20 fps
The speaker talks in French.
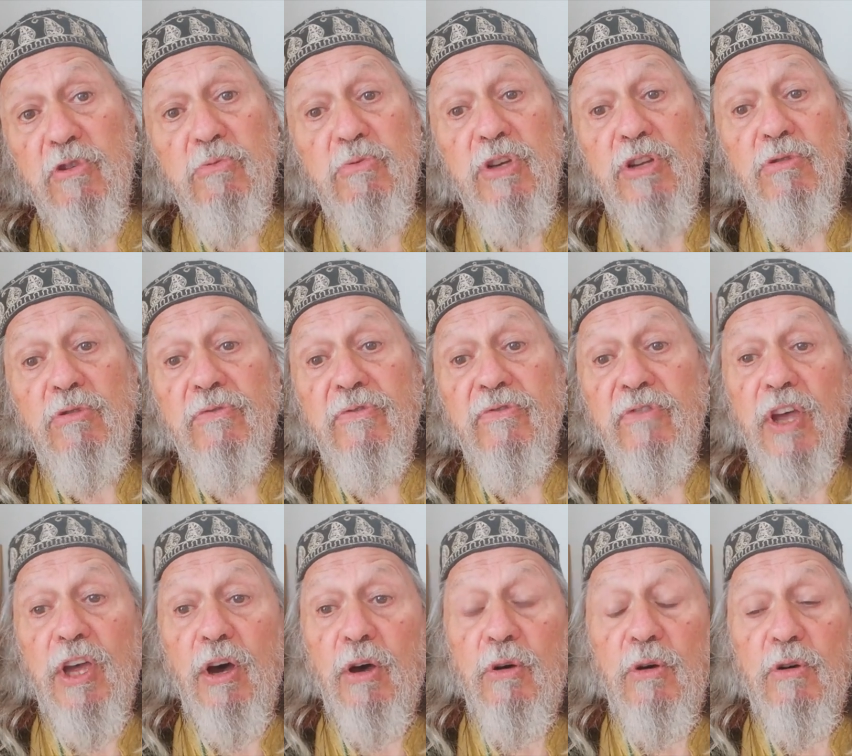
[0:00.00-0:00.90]
lui de
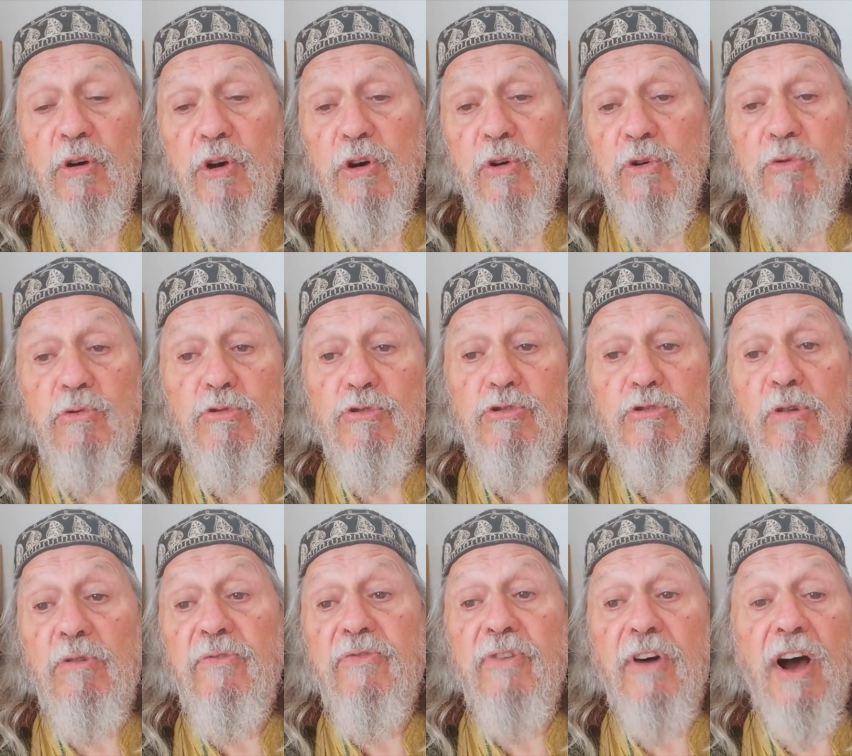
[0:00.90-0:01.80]
faire euh, une
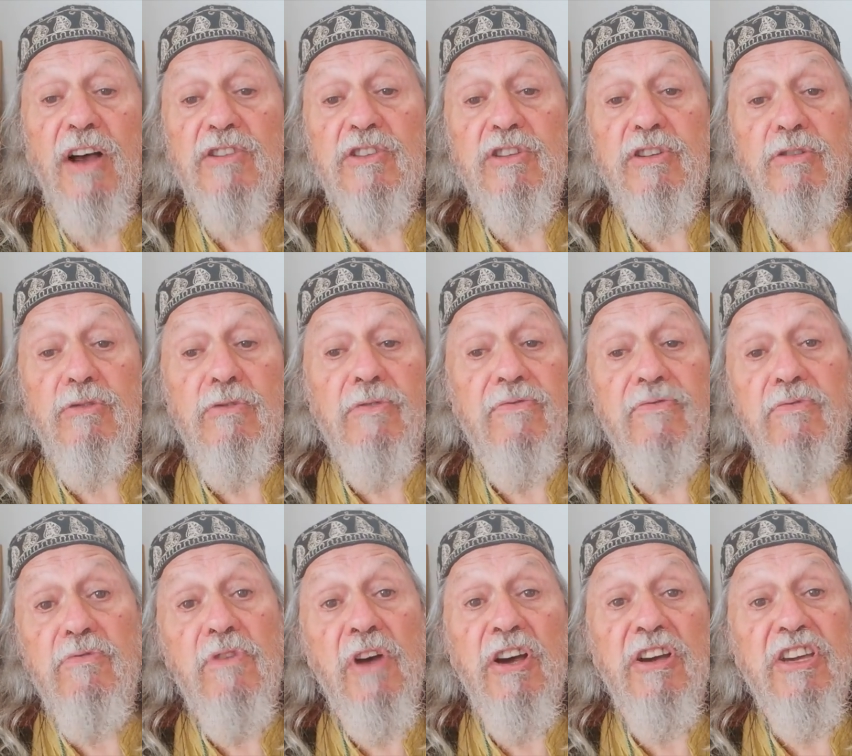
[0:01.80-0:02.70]
seule phrase qui ne
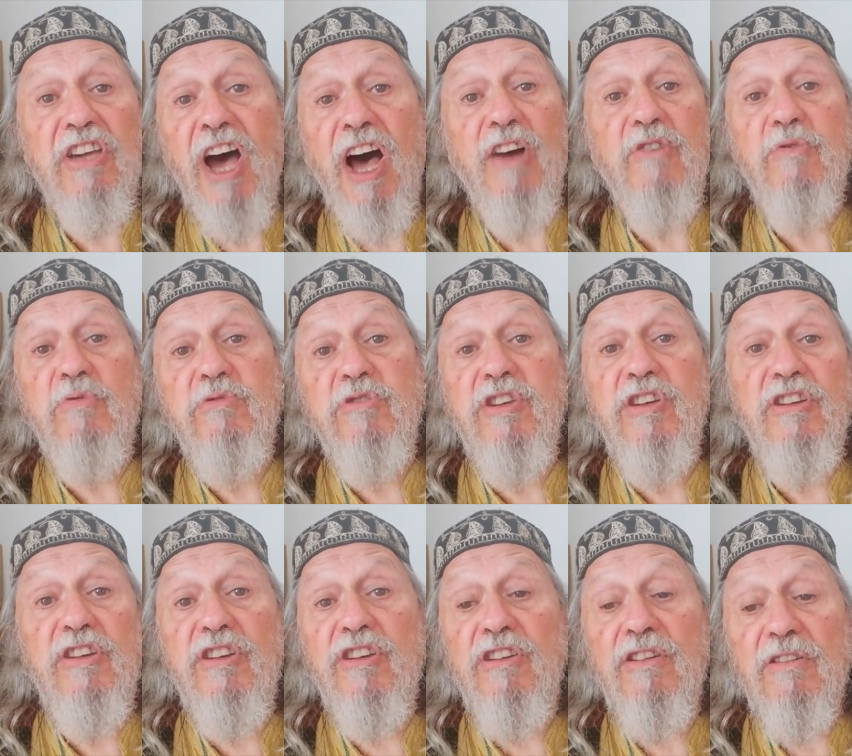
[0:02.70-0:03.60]
fût un
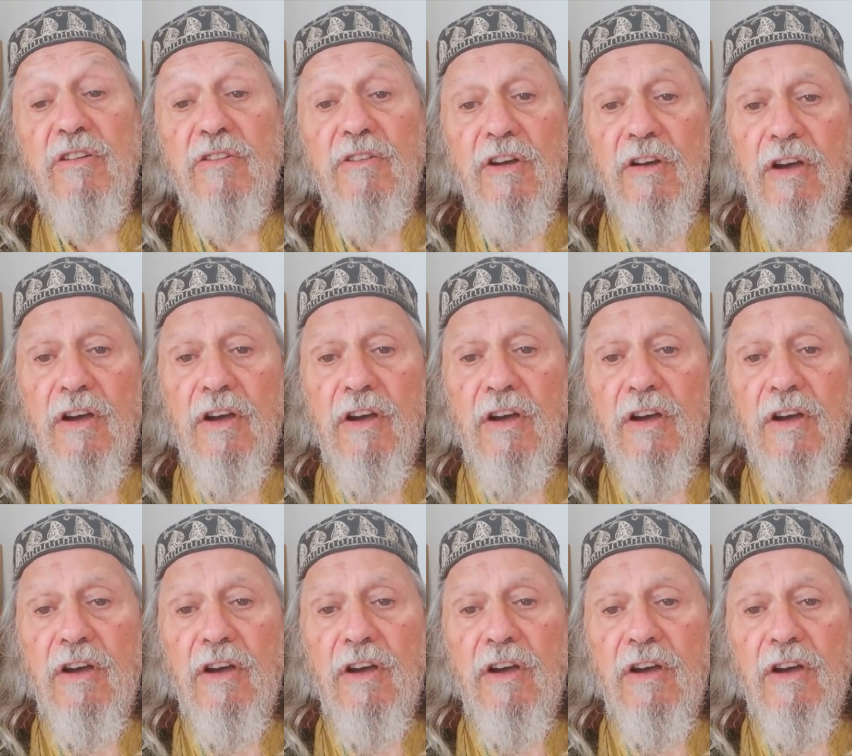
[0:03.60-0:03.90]
gargouillis,